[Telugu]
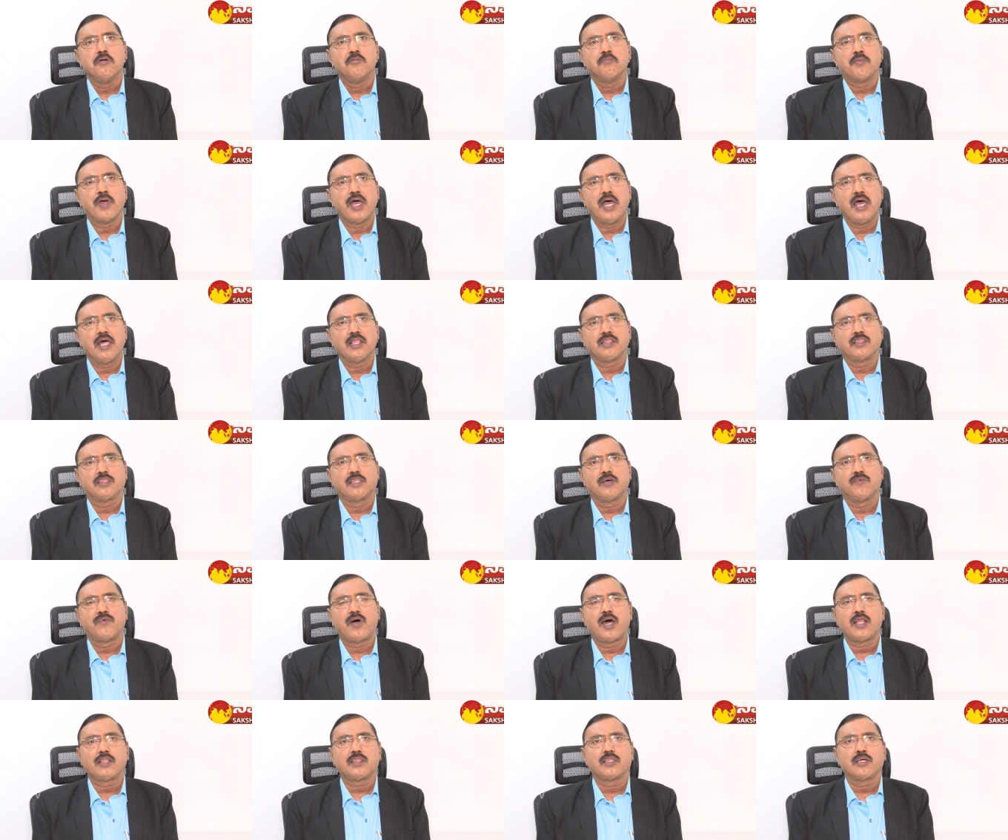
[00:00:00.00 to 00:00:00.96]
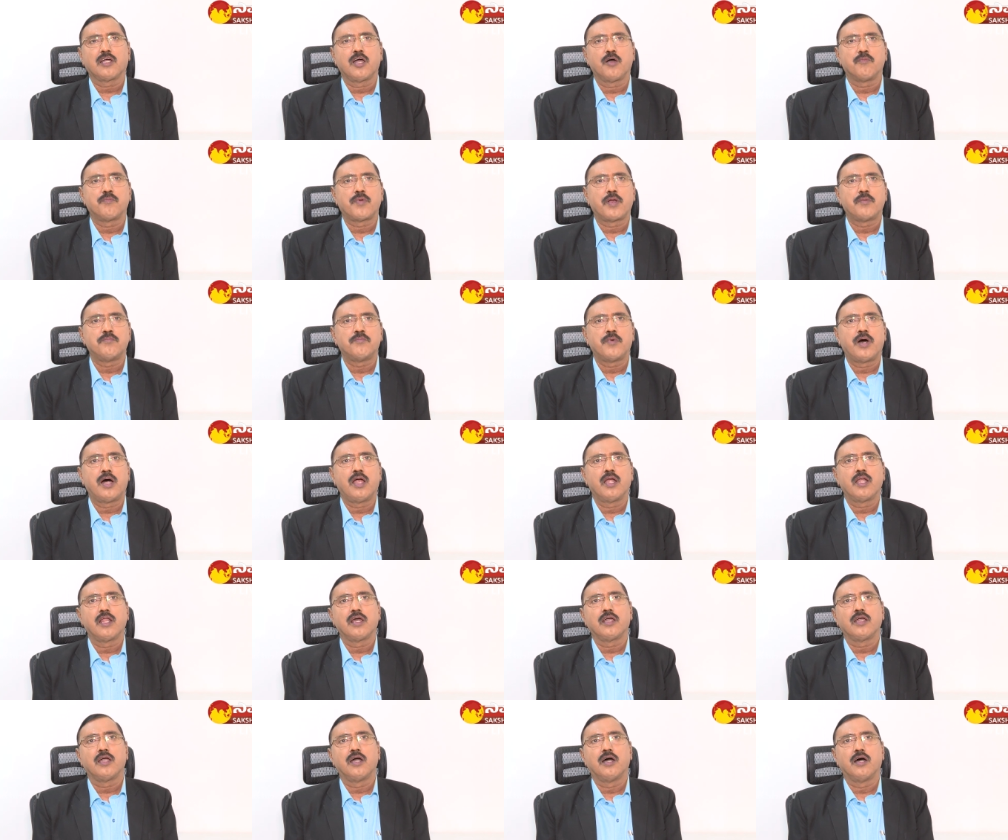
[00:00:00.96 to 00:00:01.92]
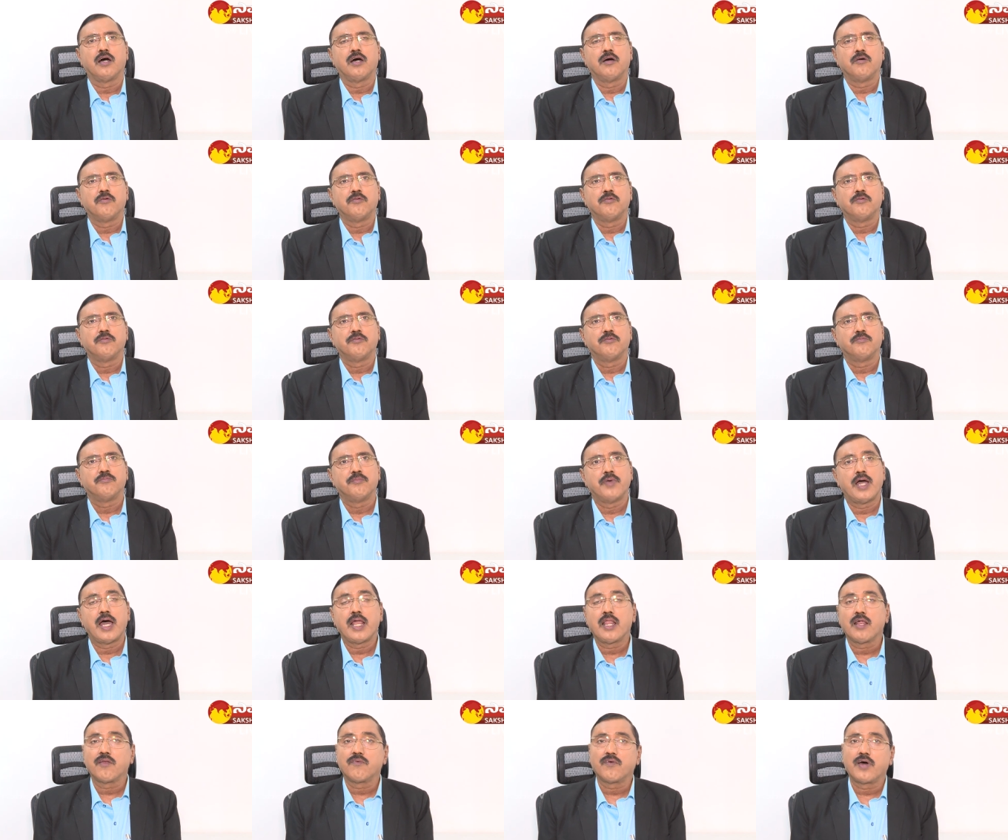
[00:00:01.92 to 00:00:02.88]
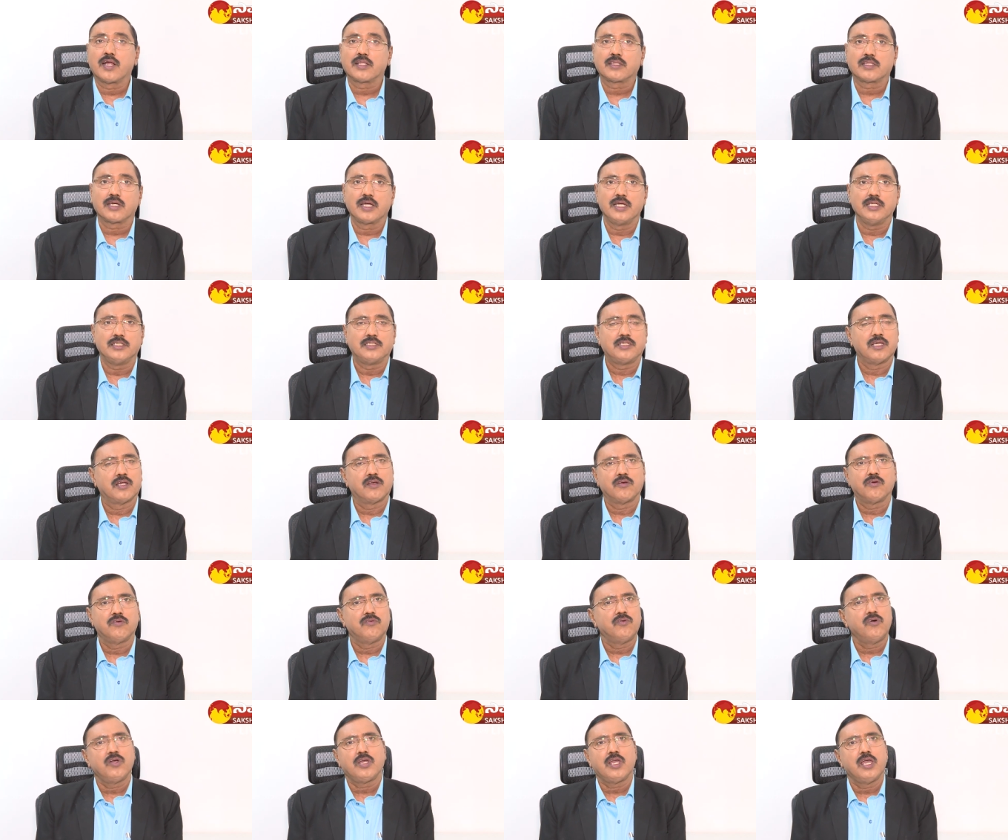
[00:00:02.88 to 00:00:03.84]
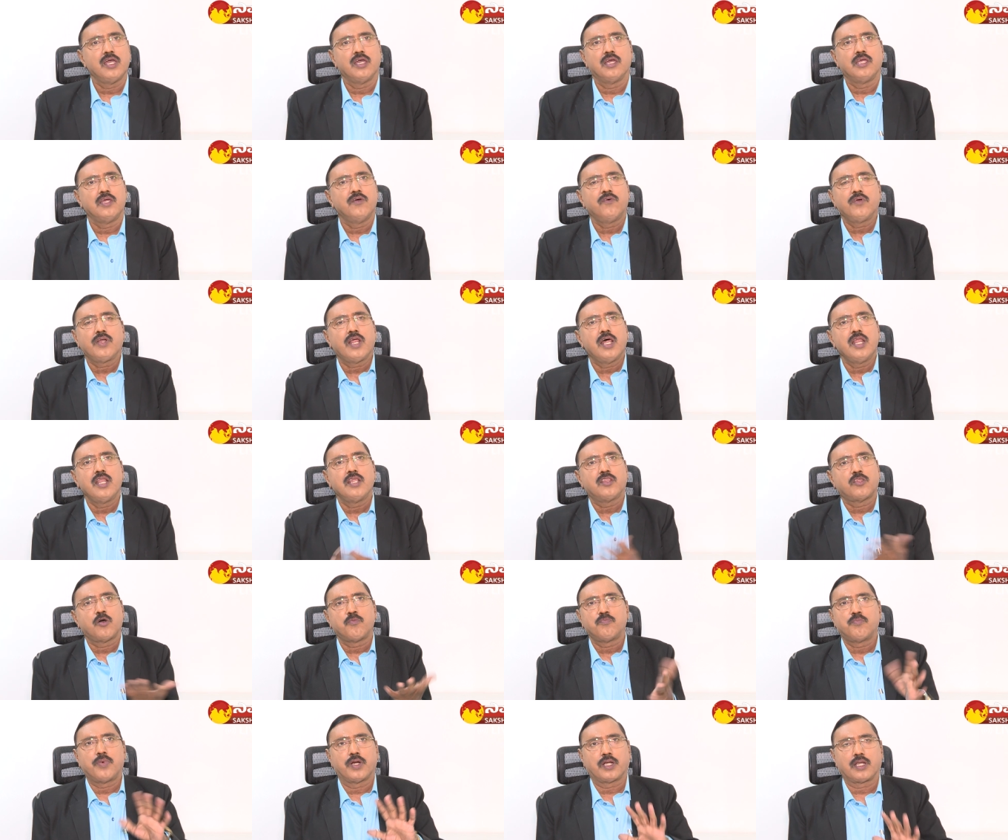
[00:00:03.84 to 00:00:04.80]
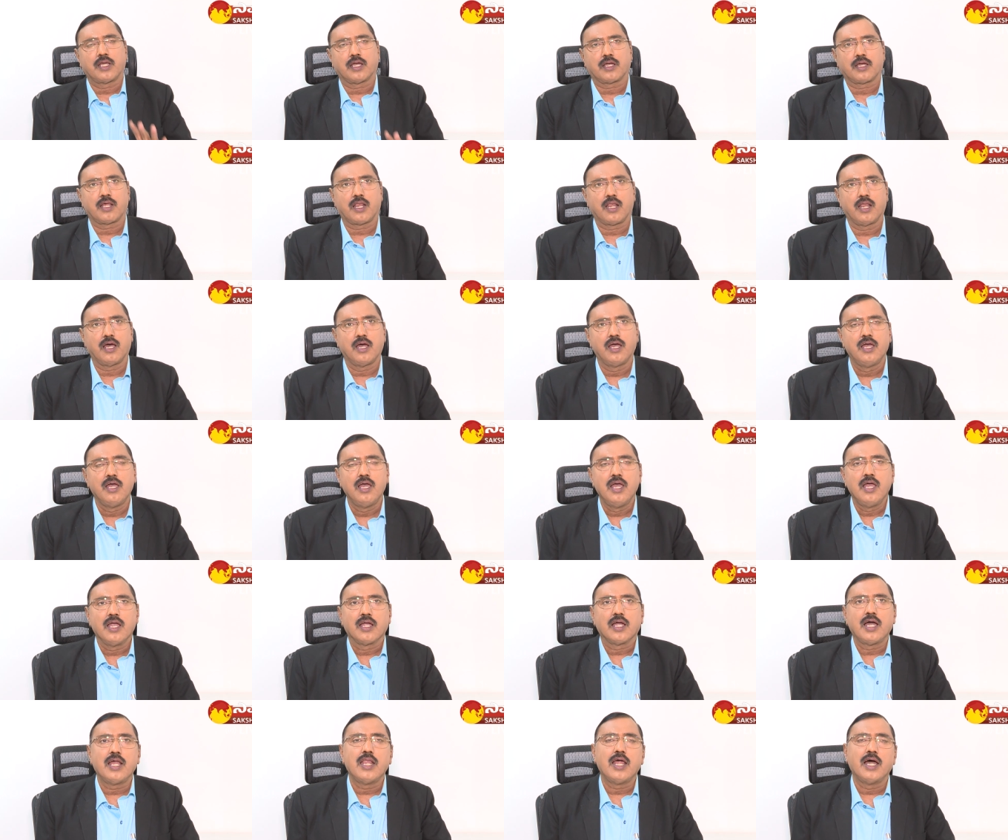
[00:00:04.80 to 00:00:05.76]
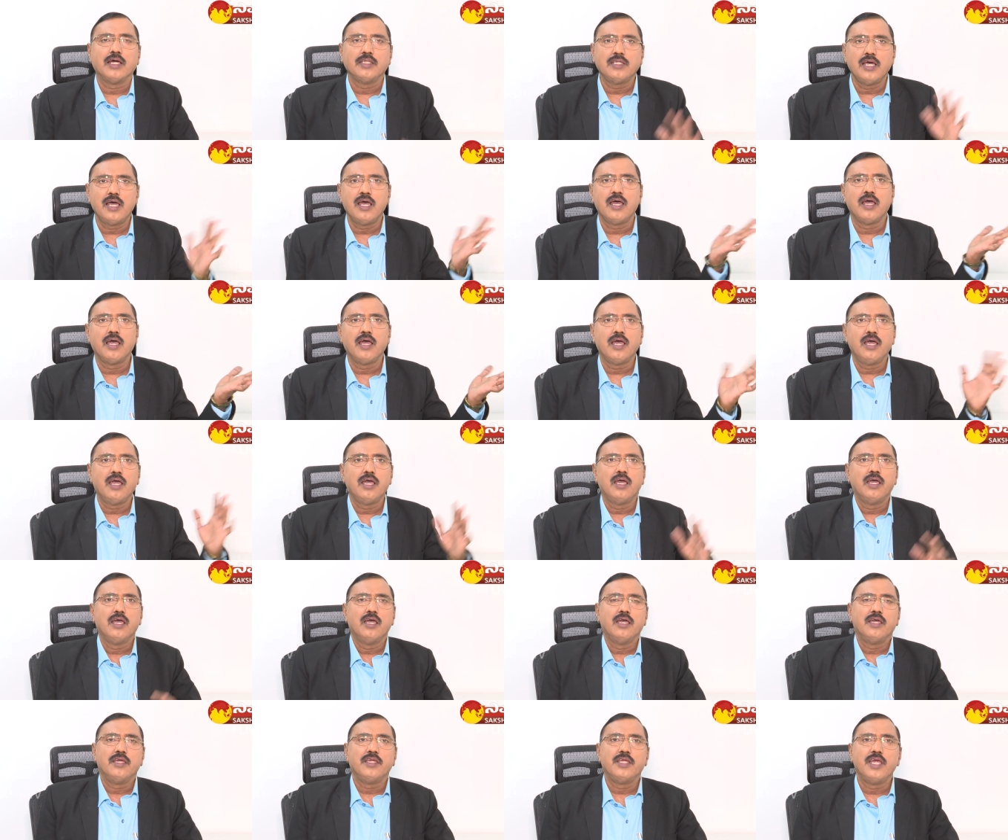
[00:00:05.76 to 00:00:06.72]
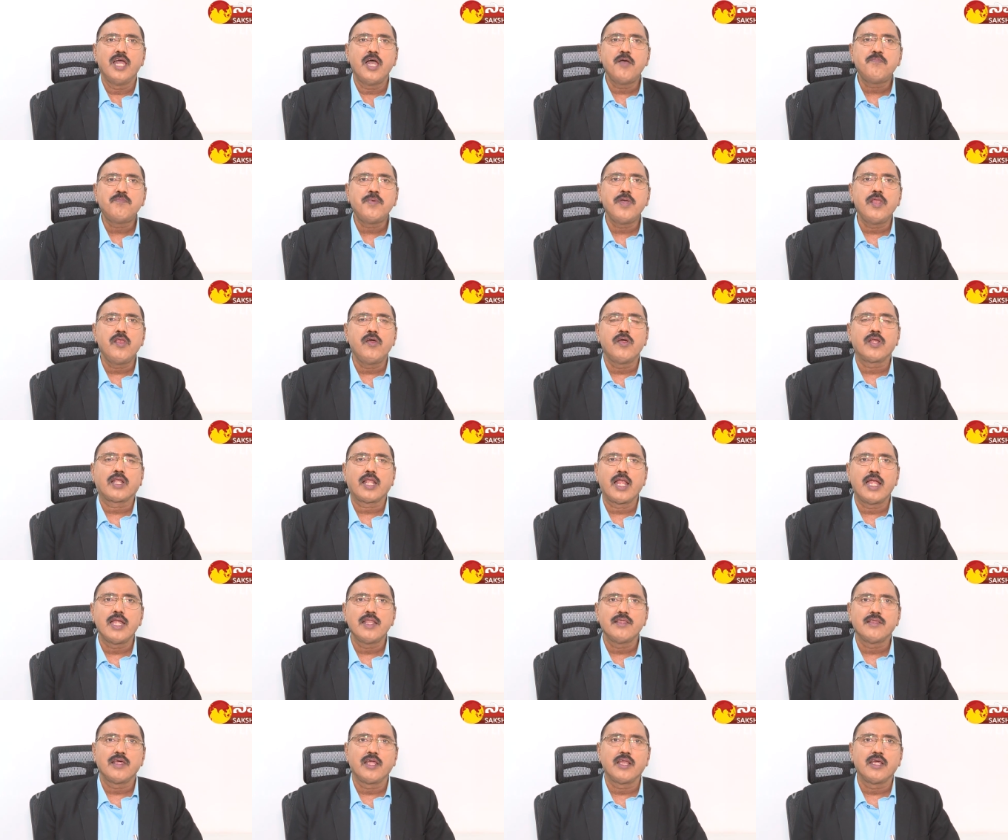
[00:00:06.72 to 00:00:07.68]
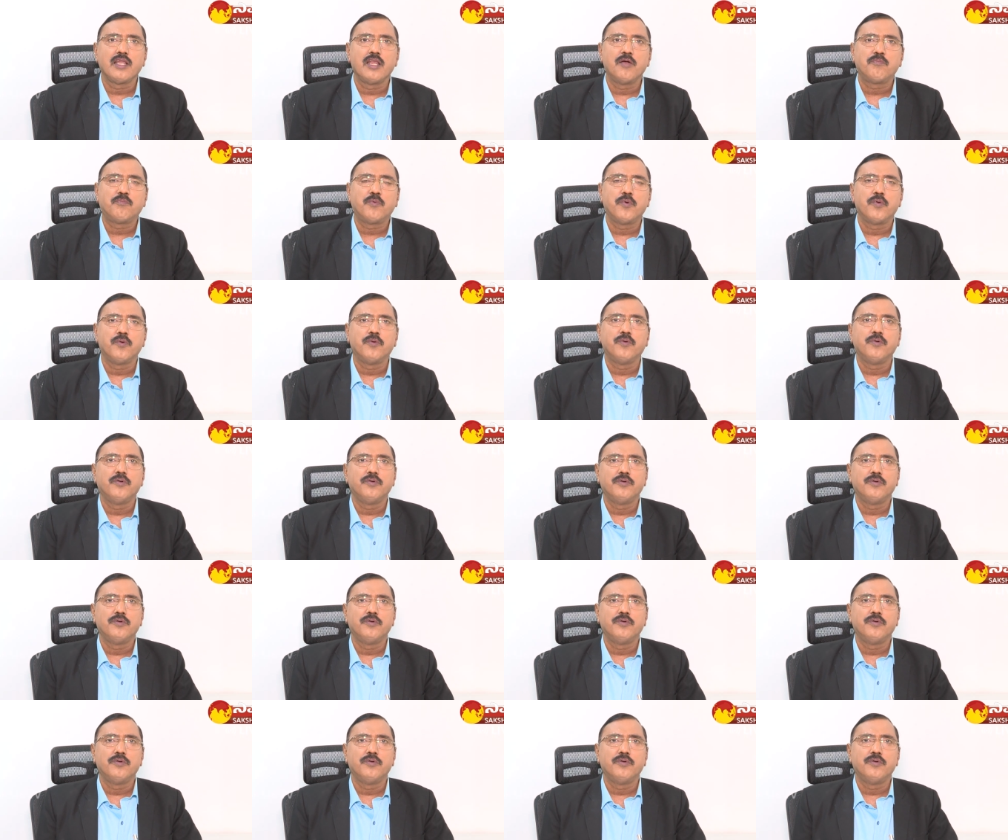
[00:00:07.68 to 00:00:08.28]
పెద్ద వార్తగా బ్రహ్మాండంగా బ్యానర్ వార్తగా ఇచ్చారు ఓకే ఇవ్వడాన్ని తప్పుపట్టక్కర్లా కానీ అదే ఏపీలో ఇట్లాంటివి జరిగినప్పుడు